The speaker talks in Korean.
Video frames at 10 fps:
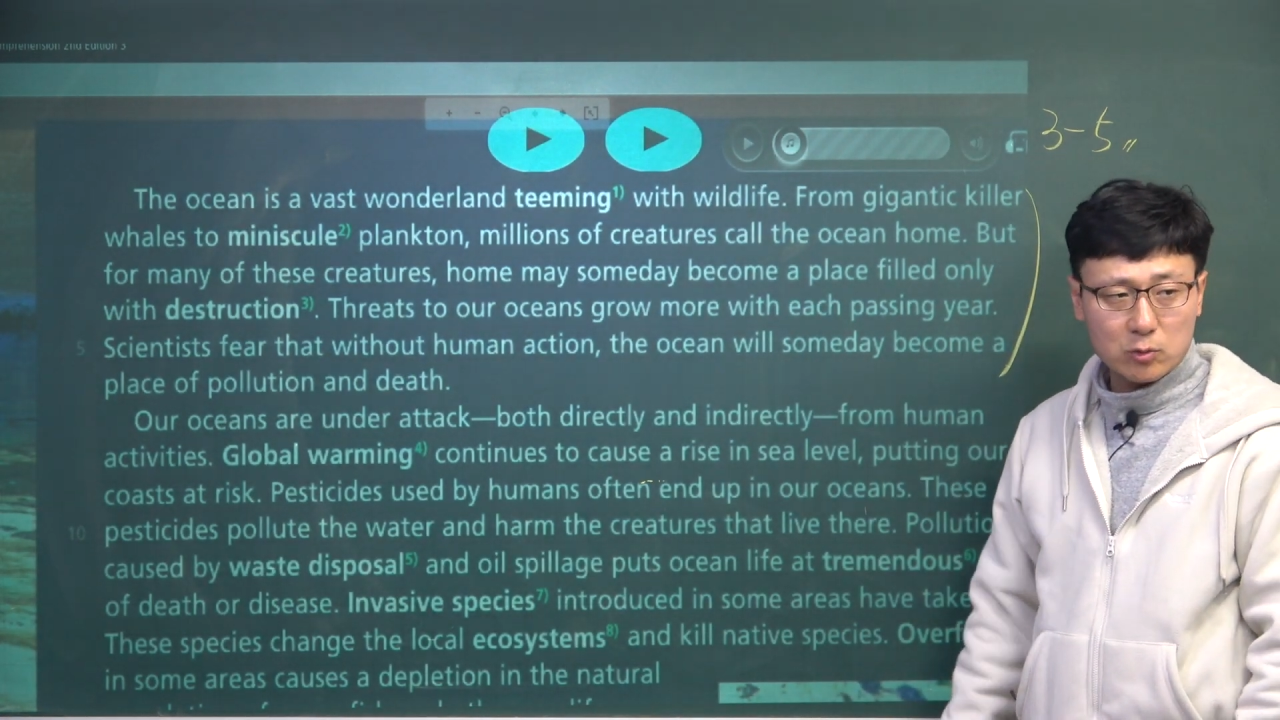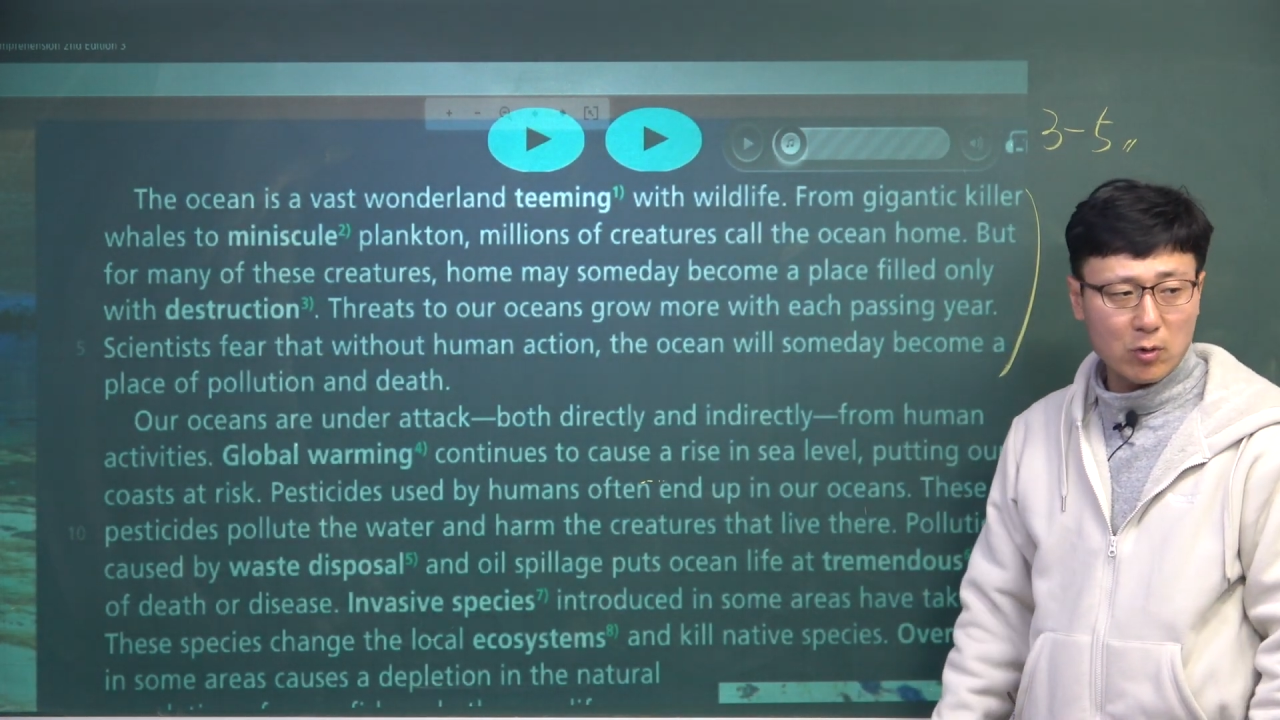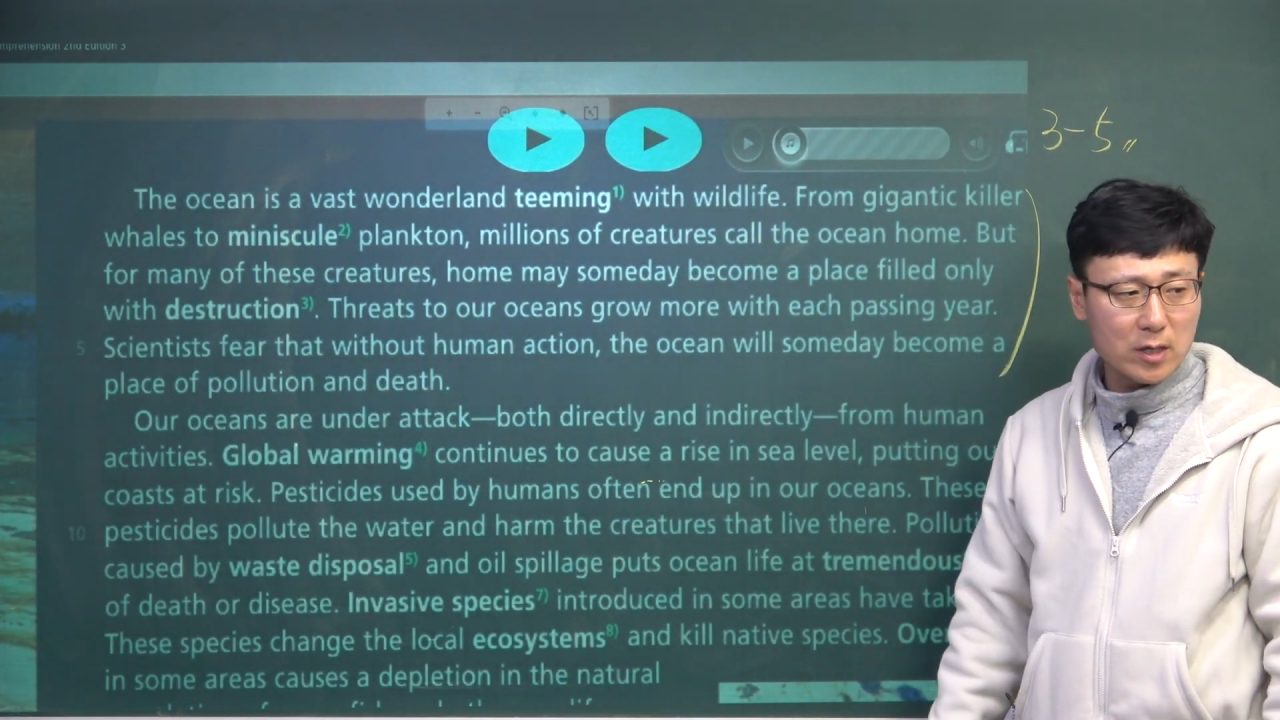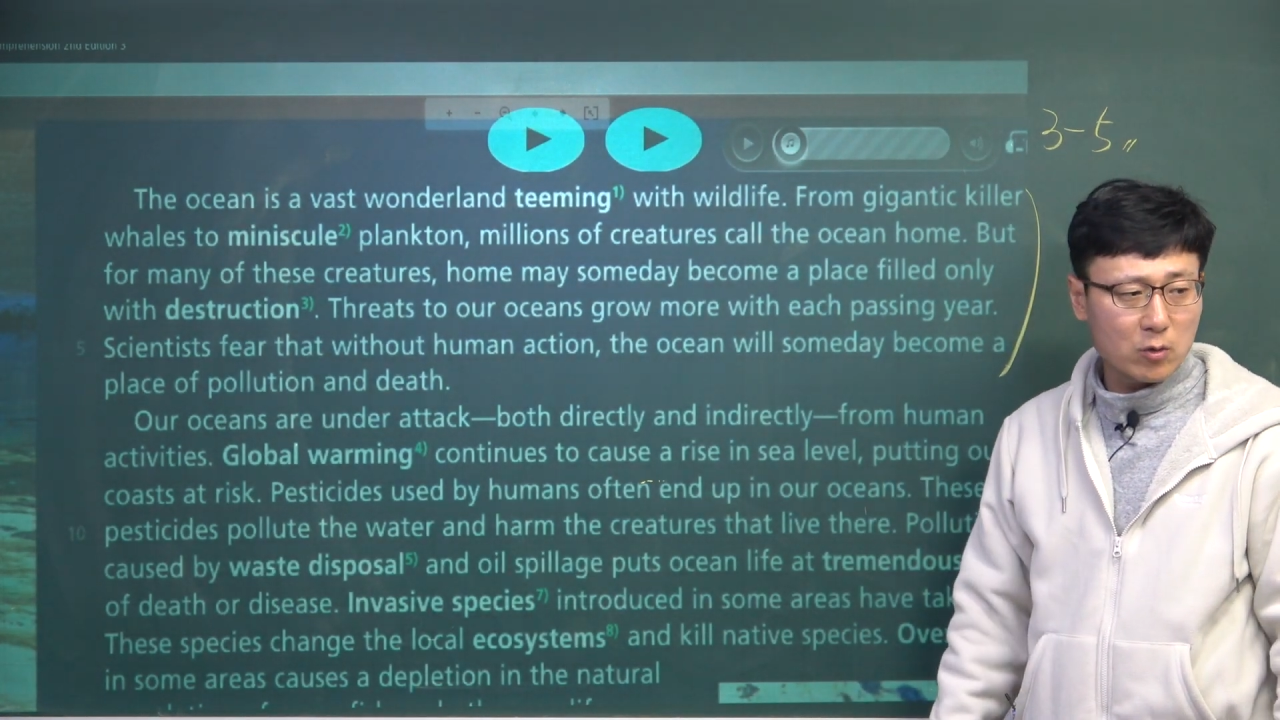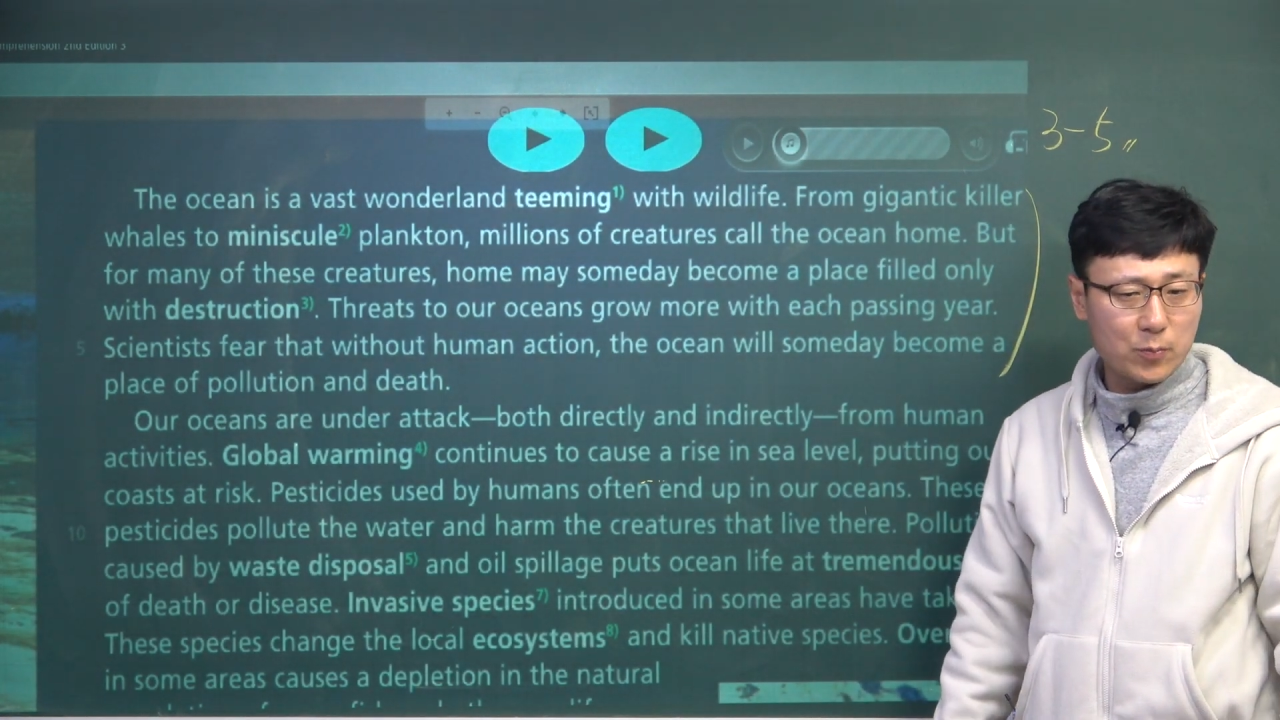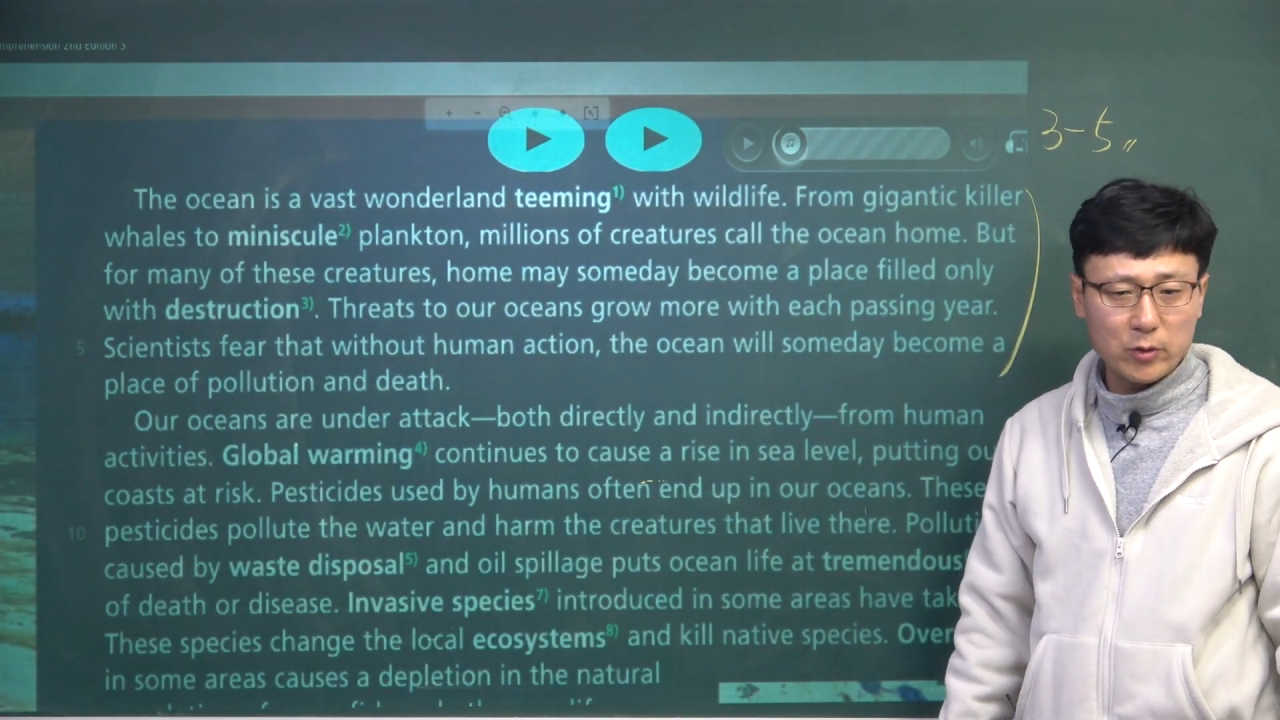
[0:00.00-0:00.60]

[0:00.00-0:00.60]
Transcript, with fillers: 손가락으로